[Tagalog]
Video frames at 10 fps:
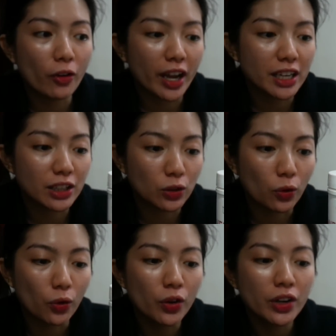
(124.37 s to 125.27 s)
okay
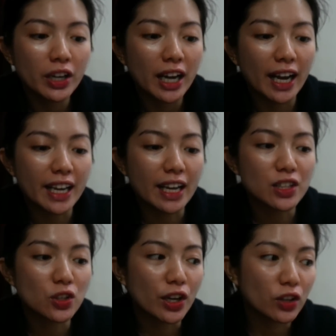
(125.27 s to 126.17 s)
nito.
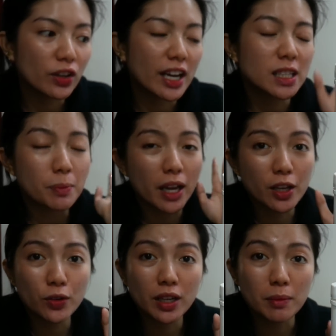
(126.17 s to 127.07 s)
Ayan. So, ito guys,
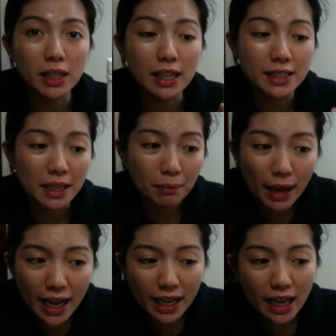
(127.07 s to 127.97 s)
pwede nyo gamitin sa
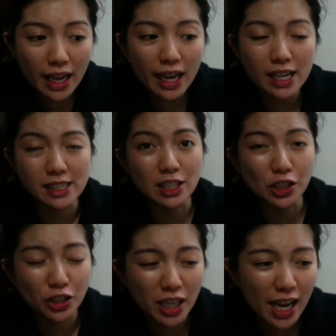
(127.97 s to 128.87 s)
baking, sa
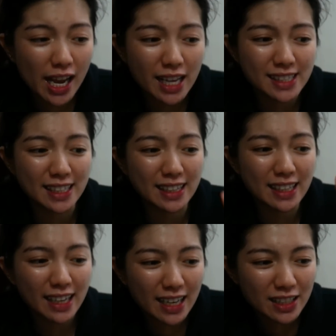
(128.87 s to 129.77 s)
shake, sa
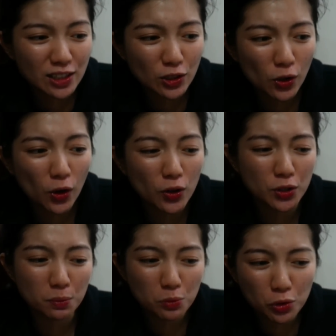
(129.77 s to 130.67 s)
drinks nyo,
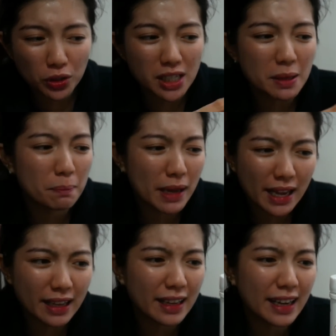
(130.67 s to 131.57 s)
smoothie,
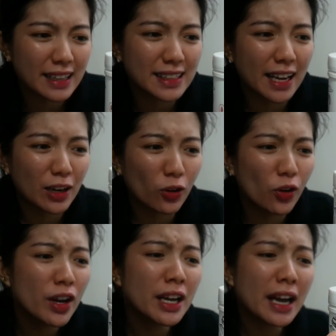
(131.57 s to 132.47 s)
baking, kahit sa ano ko.
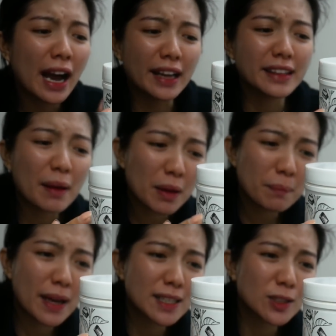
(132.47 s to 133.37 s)
Ang
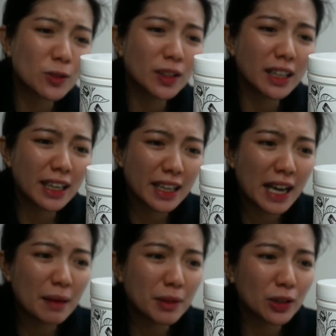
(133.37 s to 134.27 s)
daming beses ko nang
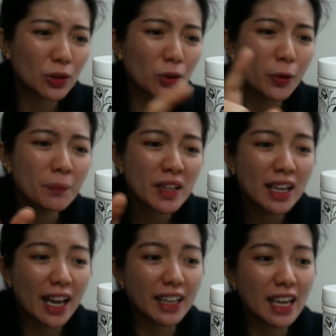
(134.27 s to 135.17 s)
nagamit to.
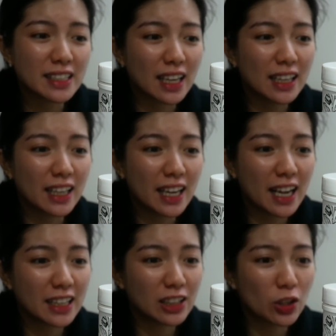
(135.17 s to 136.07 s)
Ayan guys, nakalagay
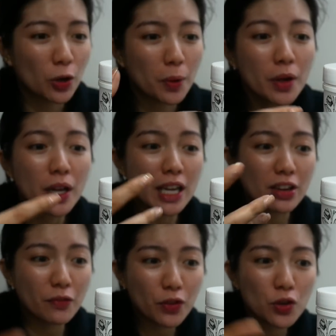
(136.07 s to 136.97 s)
nga dito,
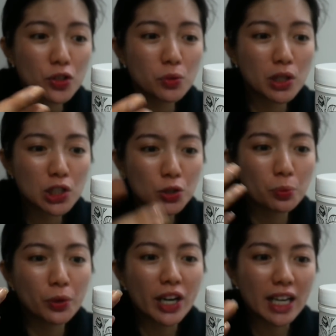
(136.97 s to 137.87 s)
infused with
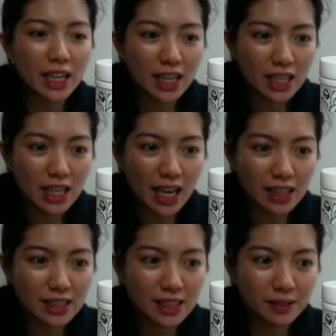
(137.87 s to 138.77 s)
super
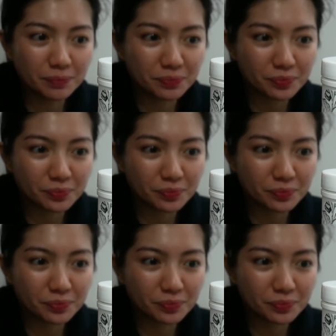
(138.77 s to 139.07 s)
ingredients.